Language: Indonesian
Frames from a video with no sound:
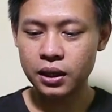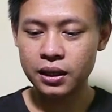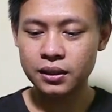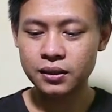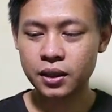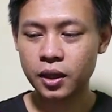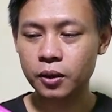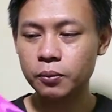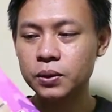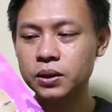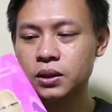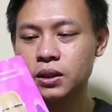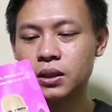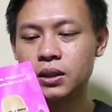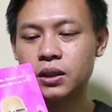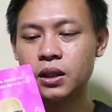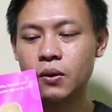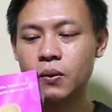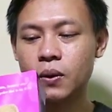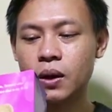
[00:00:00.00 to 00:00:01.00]
dan saya
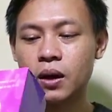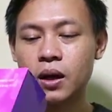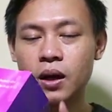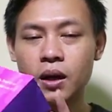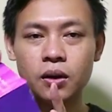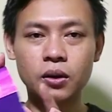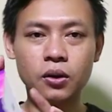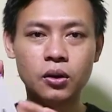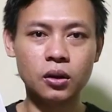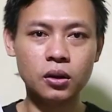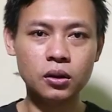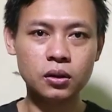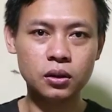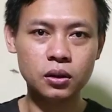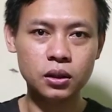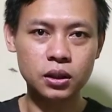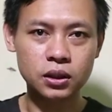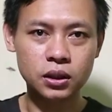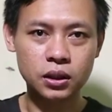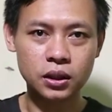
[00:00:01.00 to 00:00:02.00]
pesennya warna gold
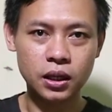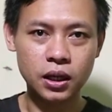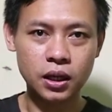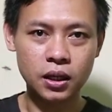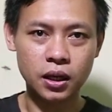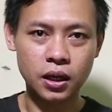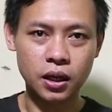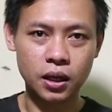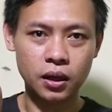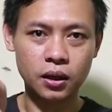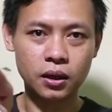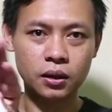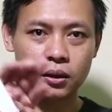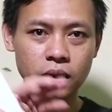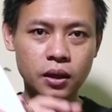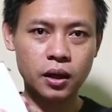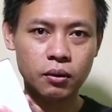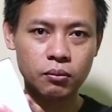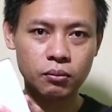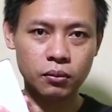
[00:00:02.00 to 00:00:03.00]
di sini ada
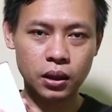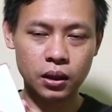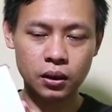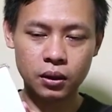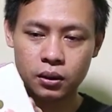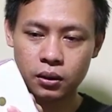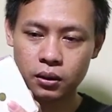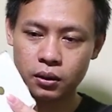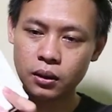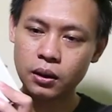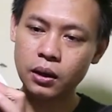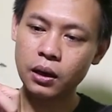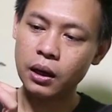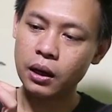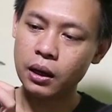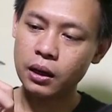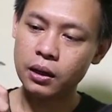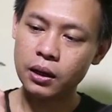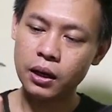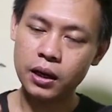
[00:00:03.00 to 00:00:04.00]
gambar
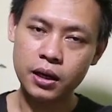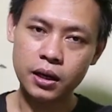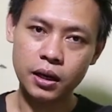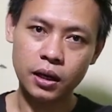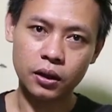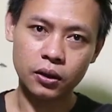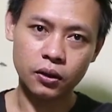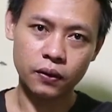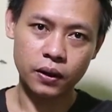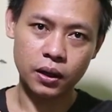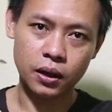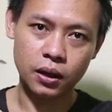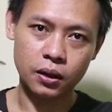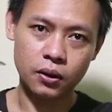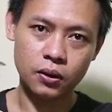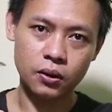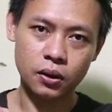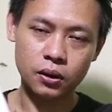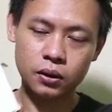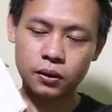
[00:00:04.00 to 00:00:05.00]
ada ini kata warna
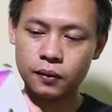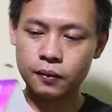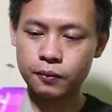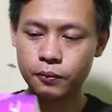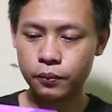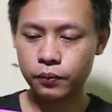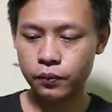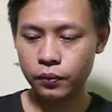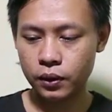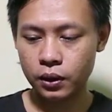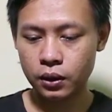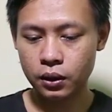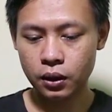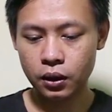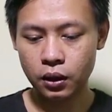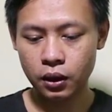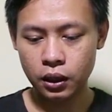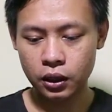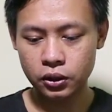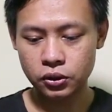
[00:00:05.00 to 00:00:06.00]
gold
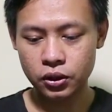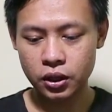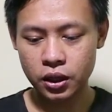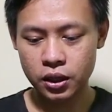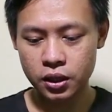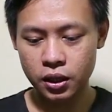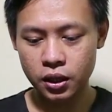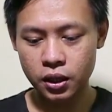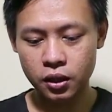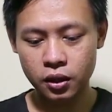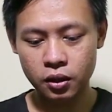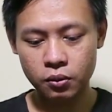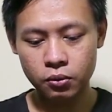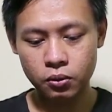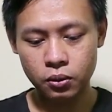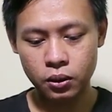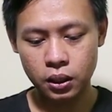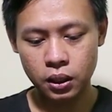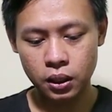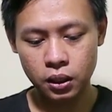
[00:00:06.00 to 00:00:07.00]
langsung aja kita
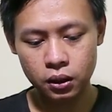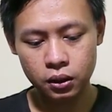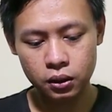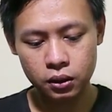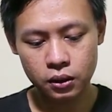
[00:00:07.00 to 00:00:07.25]
buka